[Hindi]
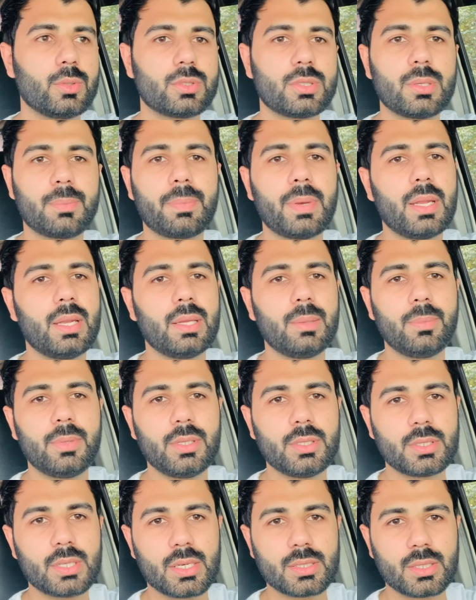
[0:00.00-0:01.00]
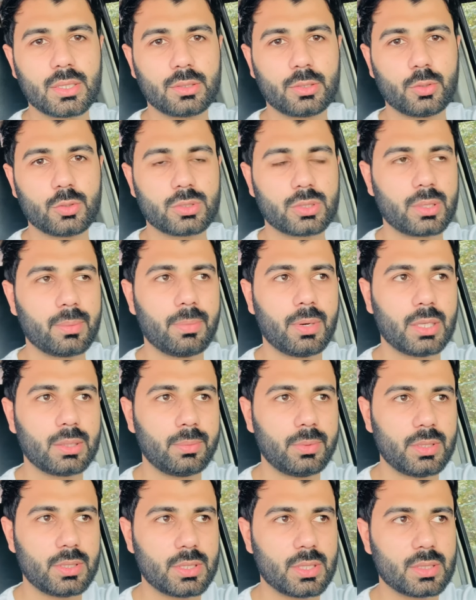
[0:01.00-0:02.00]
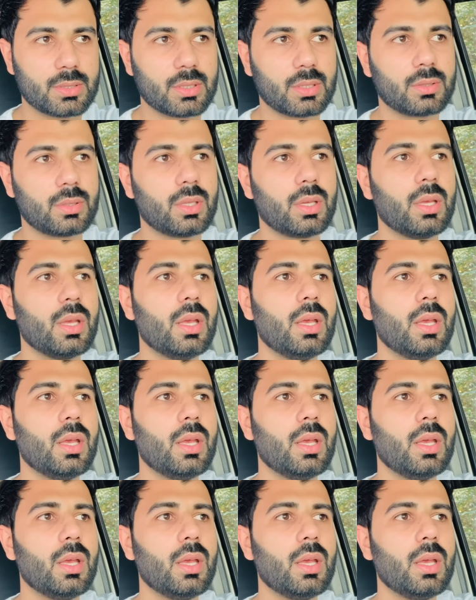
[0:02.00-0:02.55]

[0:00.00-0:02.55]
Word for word: उससे पहले भी नहीं जा सकते उसके बाद भी नहीं जा सकते